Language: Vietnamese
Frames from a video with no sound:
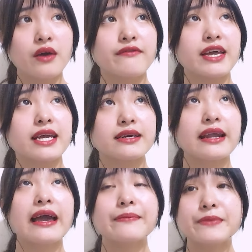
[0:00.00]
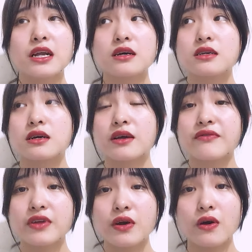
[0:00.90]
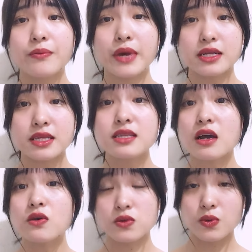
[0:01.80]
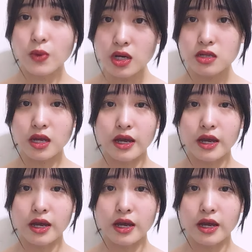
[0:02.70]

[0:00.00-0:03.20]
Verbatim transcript: Việt Nam lẫn những cái video mà TikTok của Trung Quốc,